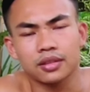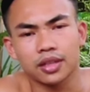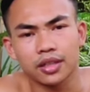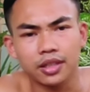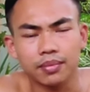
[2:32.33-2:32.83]

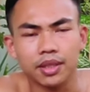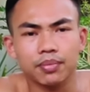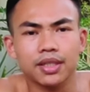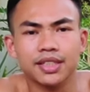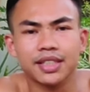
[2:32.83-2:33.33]
Jadi
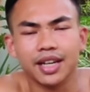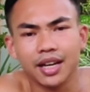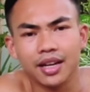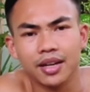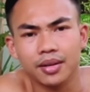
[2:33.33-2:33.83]
teman-teman
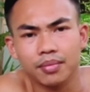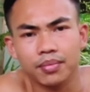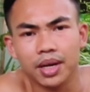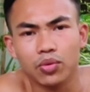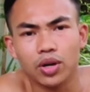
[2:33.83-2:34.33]
setelah
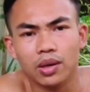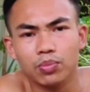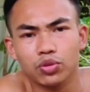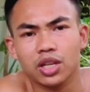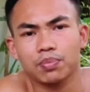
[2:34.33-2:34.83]

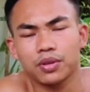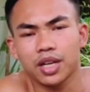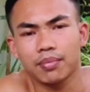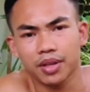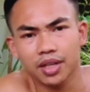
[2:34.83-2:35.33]
melakukan push up
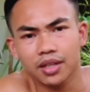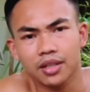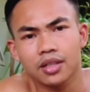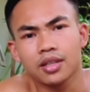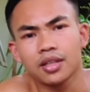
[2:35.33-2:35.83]

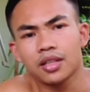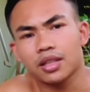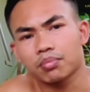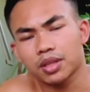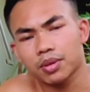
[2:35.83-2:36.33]
diamond,
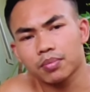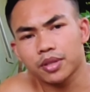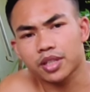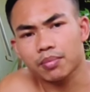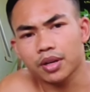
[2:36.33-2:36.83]
teman-teman
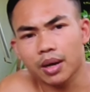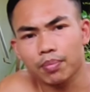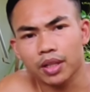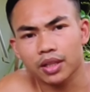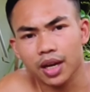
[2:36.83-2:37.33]
bisa
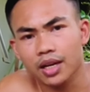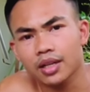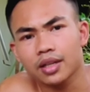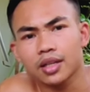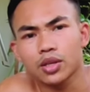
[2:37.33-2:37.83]

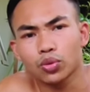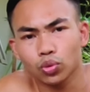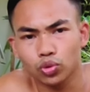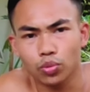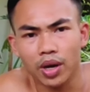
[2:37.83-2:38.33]
mendapatkan
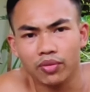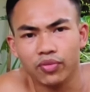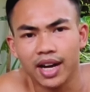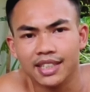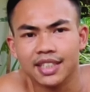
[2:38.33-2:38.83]
tujuh
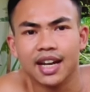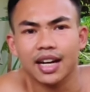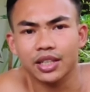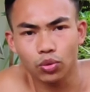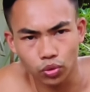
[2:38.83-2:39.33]
manfaat
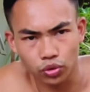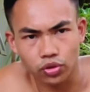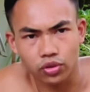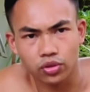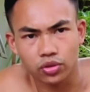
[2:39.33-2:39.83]

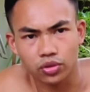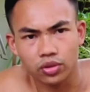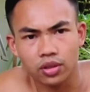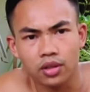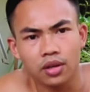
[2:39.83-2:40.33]
sekaligus.
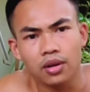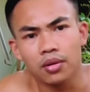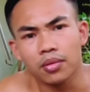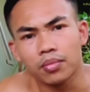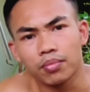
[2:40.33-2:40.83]

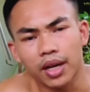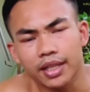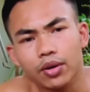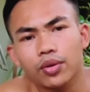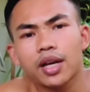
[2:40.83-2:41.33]

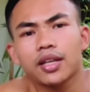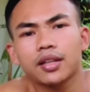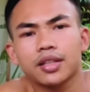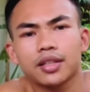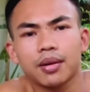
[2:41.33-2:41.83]
Banyak orang
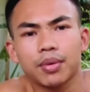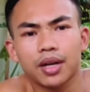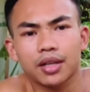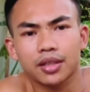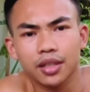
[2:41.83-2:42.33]
yang tidak
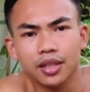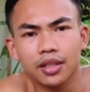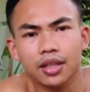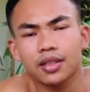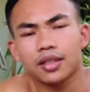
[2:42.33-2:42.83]
mengerti
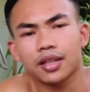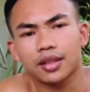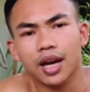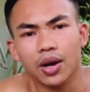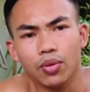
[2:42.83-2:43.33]
dan
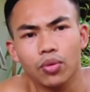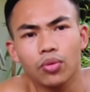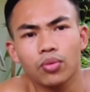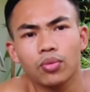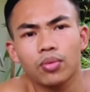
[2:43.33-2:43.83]
tidak
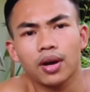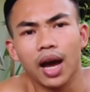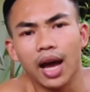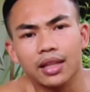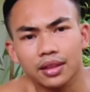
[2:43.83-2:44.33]
tahu
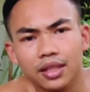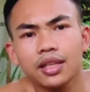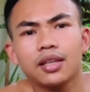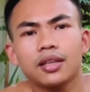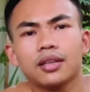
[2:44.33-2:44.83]

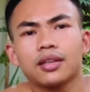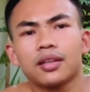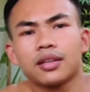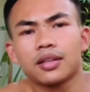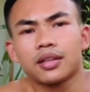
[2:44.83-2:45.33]
arti
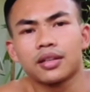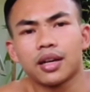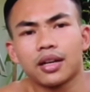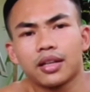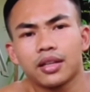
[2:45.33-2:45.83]

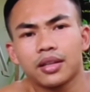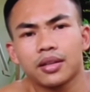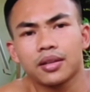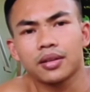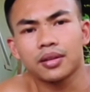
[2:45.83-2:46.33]
dari